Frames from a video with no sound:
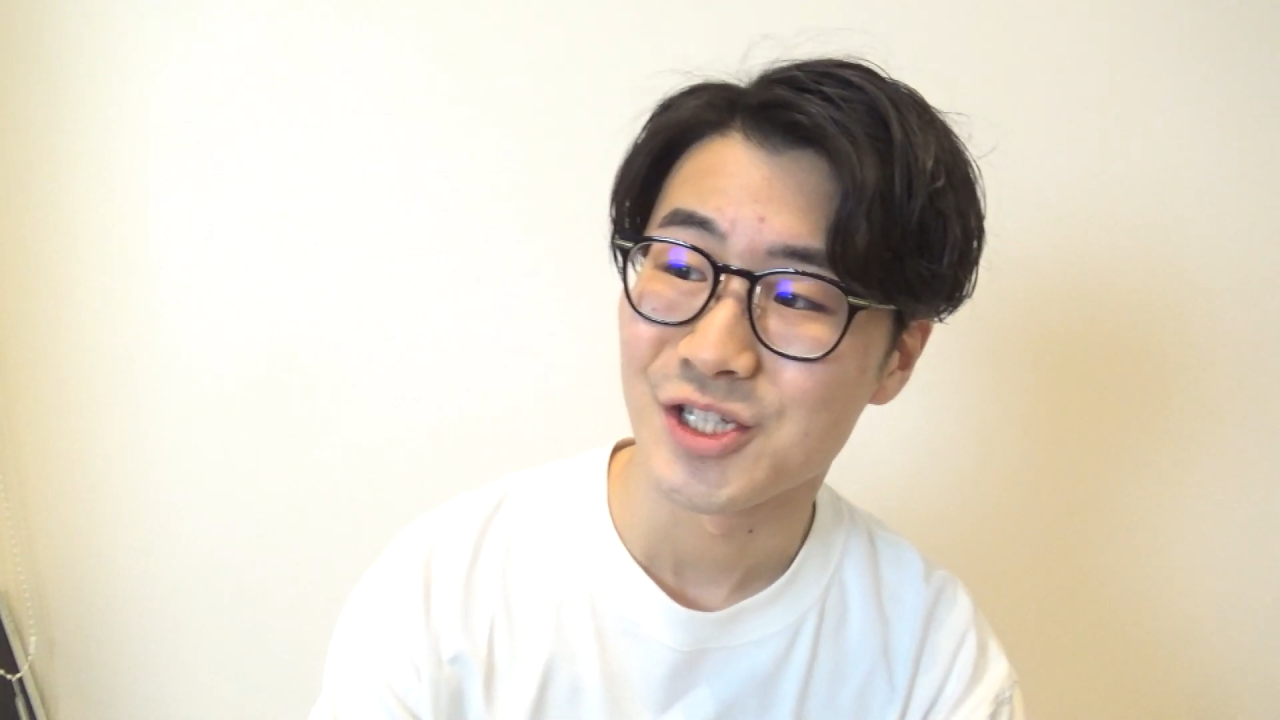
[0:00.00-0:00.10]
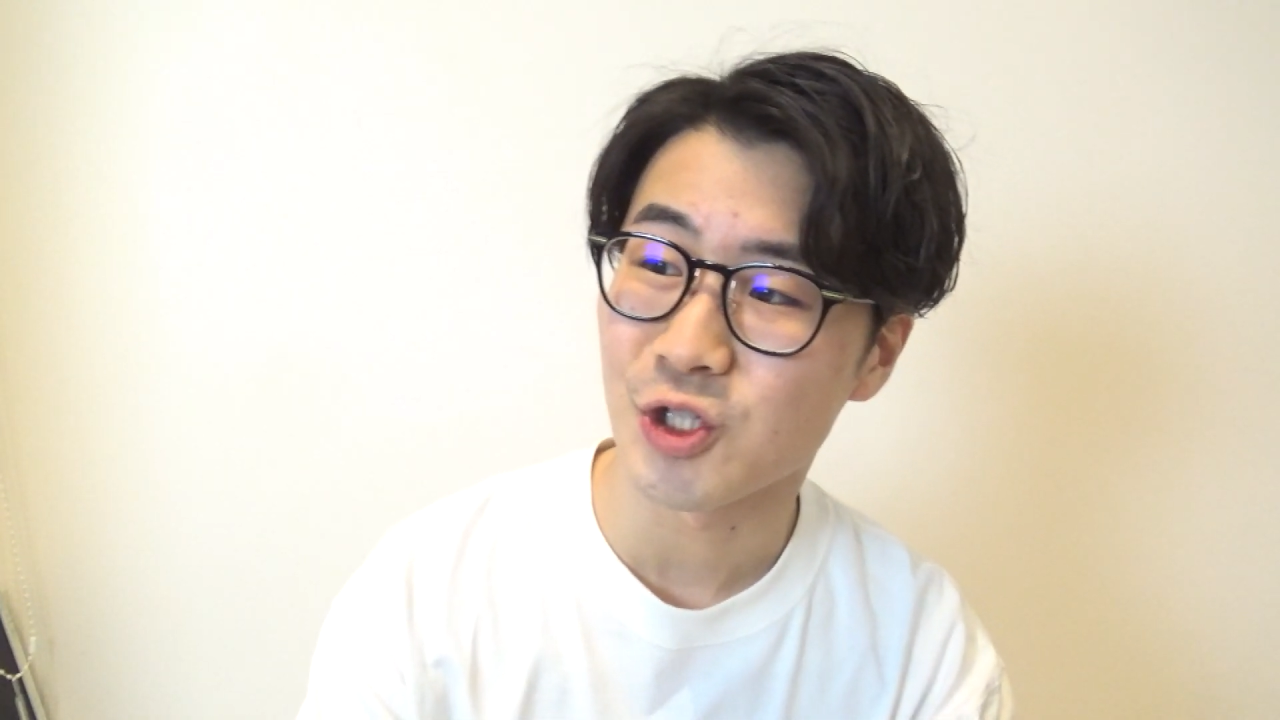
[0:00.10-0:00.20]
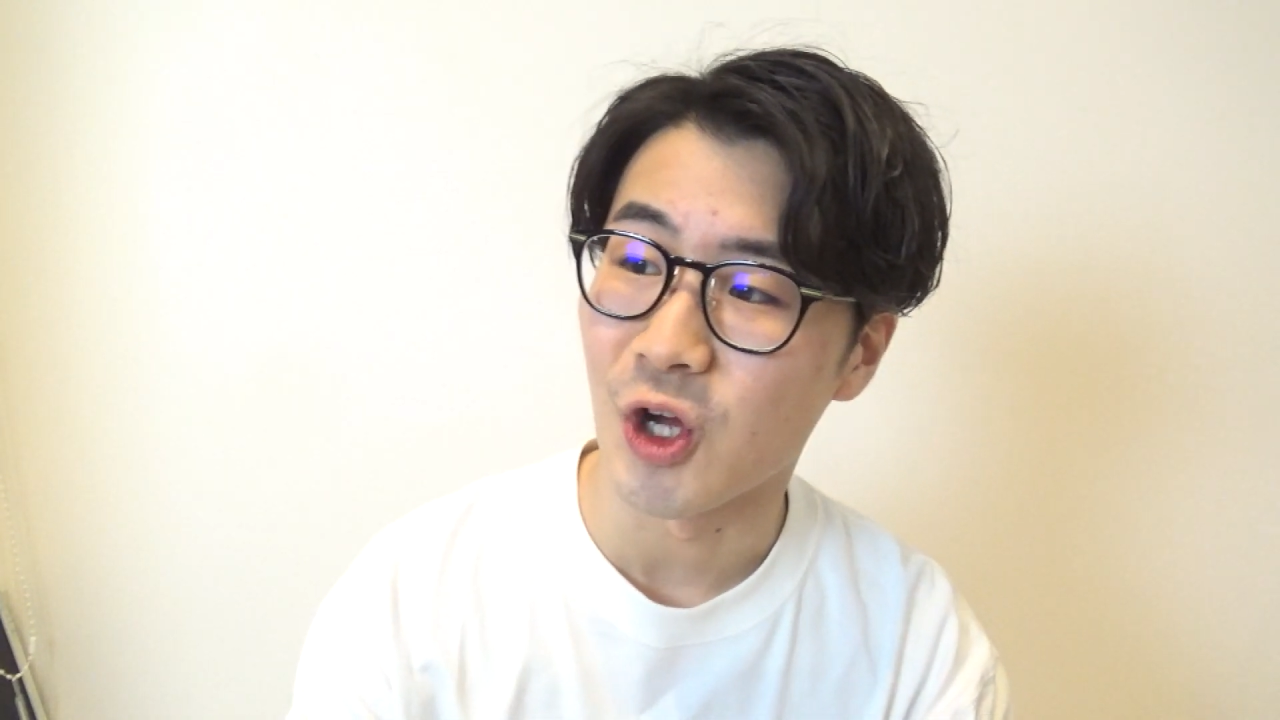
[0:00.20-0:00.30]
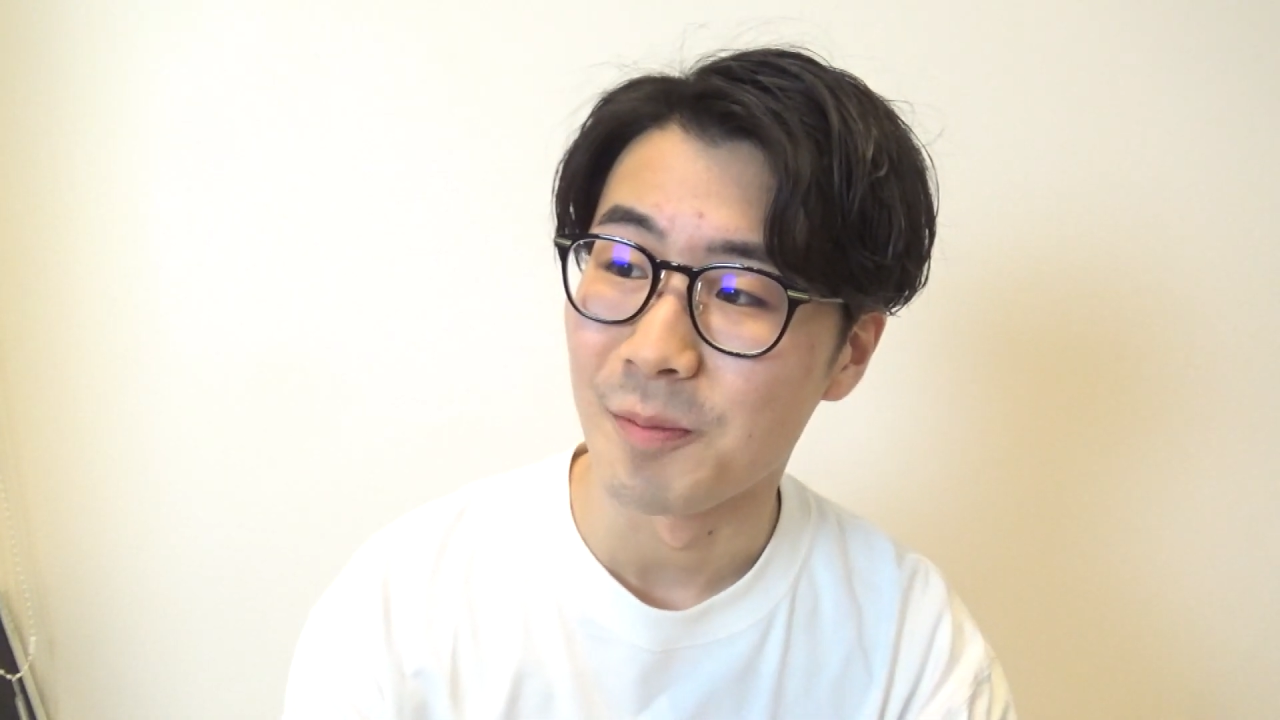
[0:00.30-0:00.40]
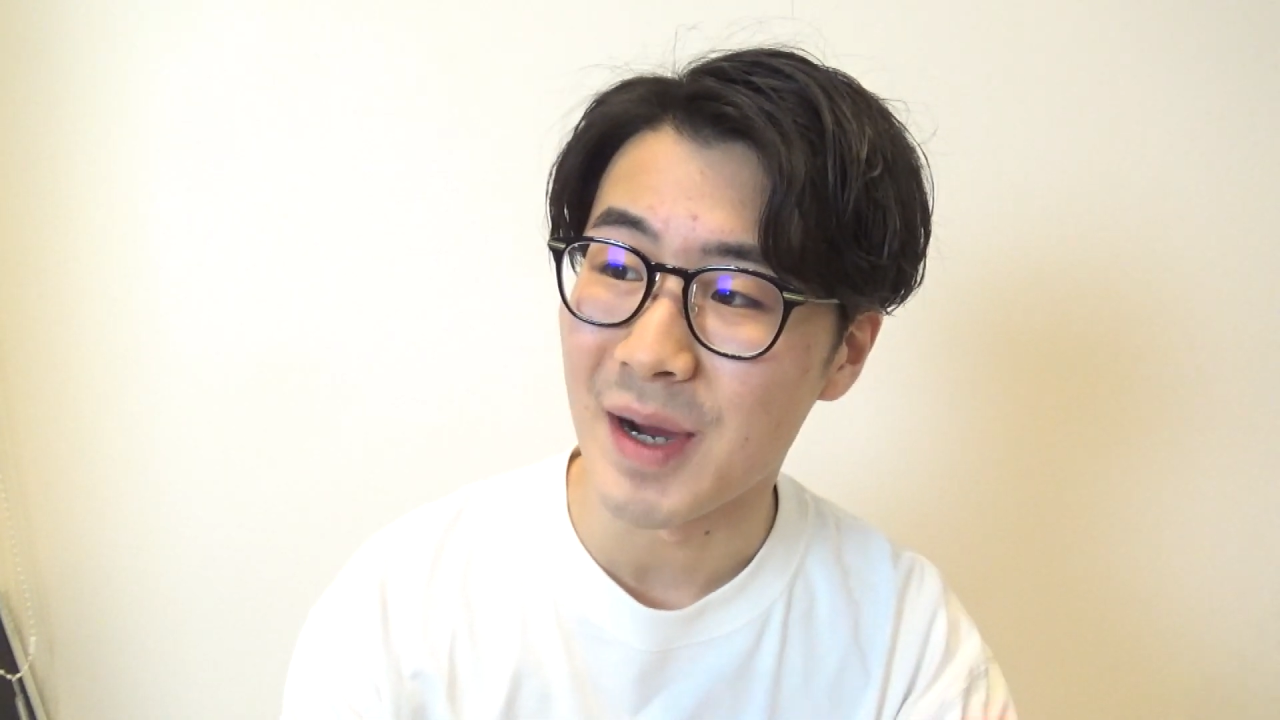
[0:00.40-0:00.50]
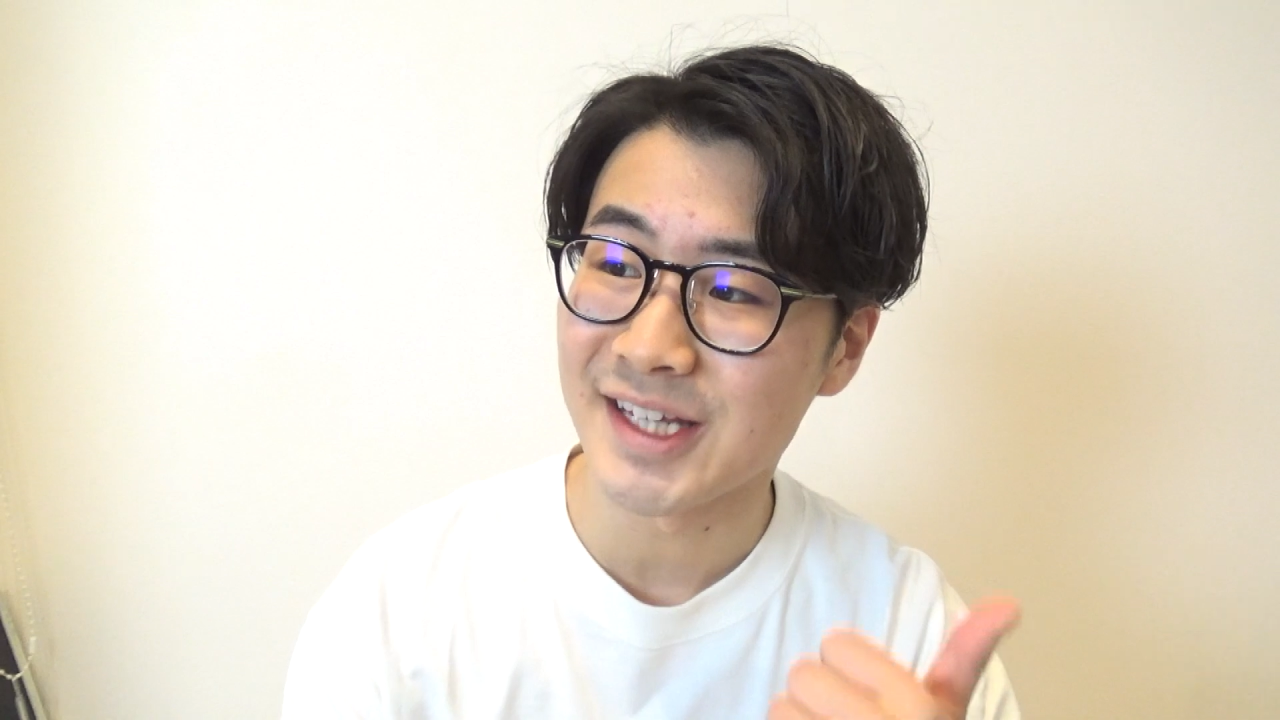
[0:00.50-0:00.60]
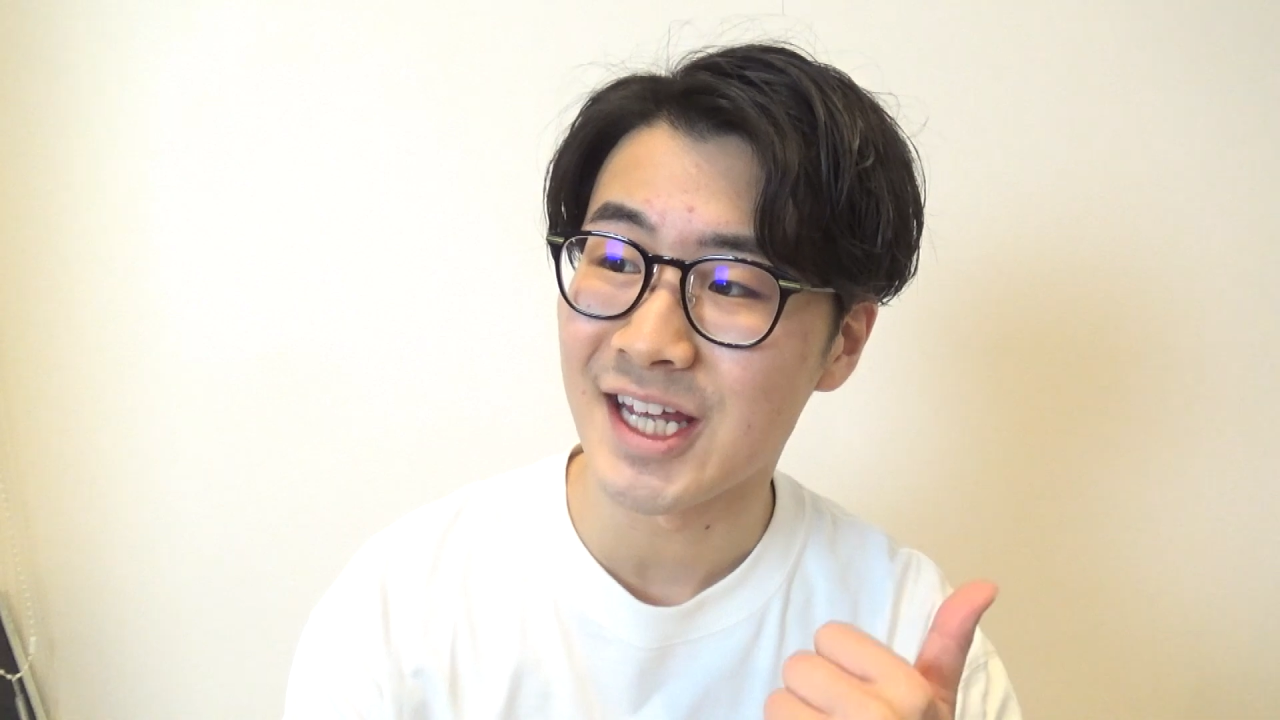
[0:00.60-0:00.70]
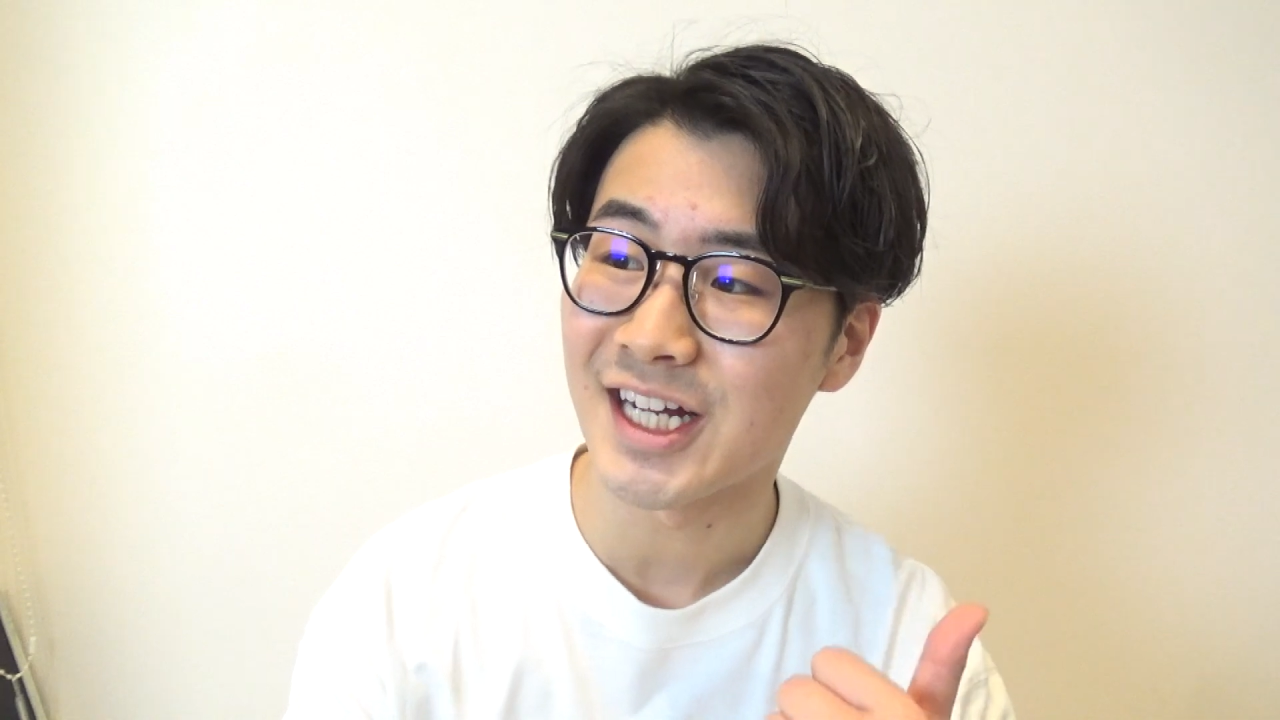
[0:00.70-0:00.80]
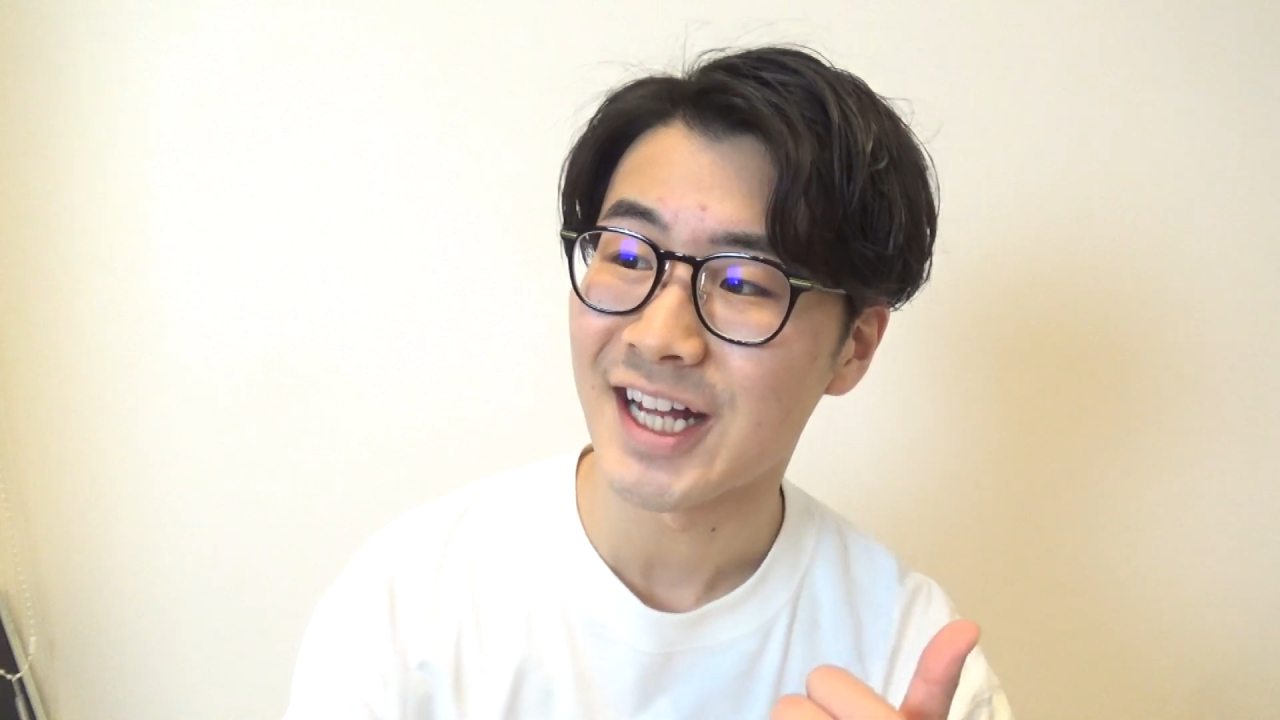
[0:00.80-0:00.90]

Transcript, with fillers: ちょっと売店行か